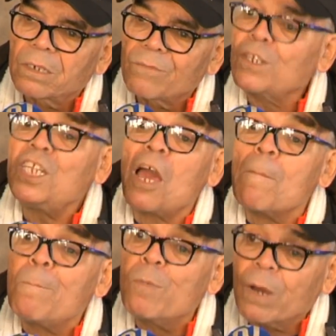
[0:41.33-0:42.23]
في اللي
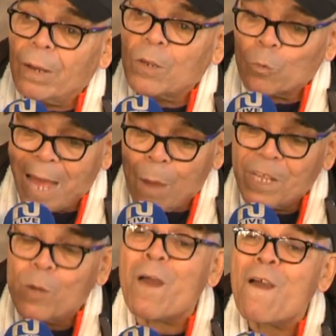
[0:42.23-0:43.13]
يحب
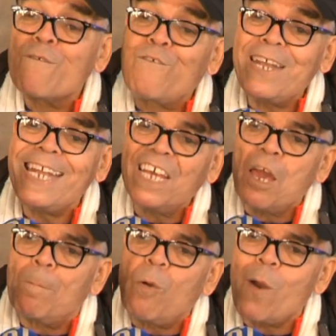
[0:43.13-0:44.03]
نعاودها له في اللي
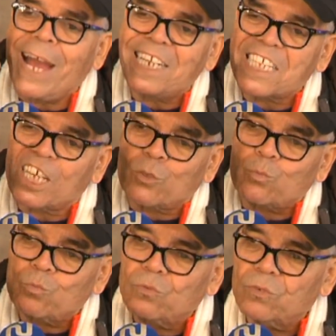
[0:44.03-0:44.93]
يحب هو احنا سيادو
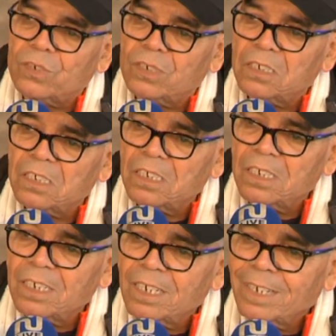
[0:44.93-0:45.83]

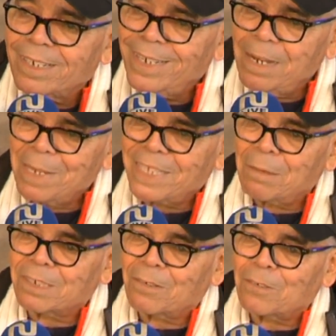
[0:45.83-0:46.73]
اذا ما
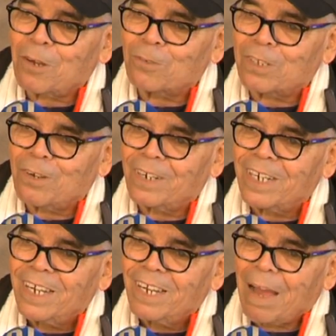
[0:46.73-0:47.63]
تاش نقعد توا
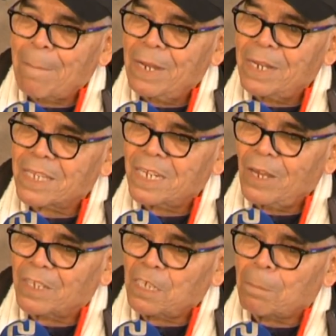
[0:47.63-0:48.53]
عمل الانسان
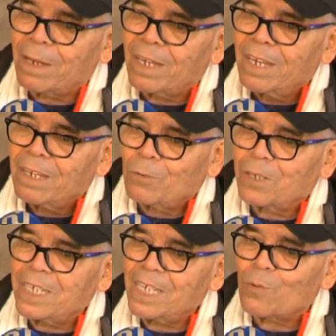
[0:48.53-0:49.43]
واحد يكبر
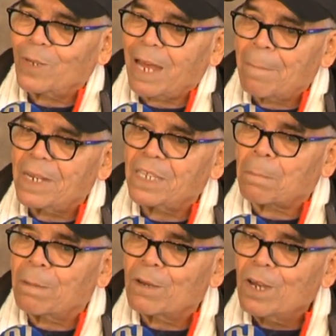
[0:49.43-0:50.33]
يريض ولا عمل
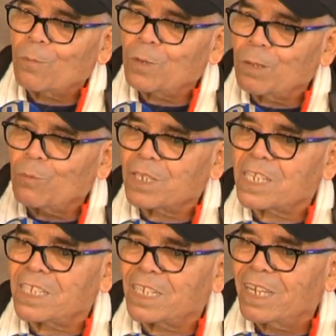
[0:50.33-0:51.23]
يكبر
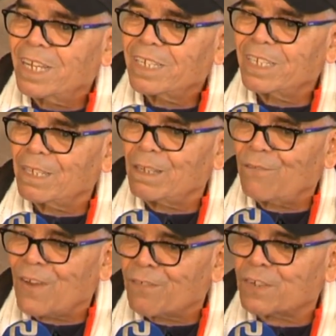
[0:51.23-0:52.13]
ويزيد
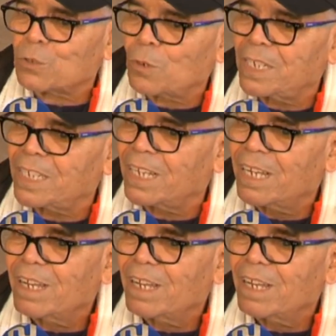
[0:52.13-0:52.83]
يفرفش يولي اش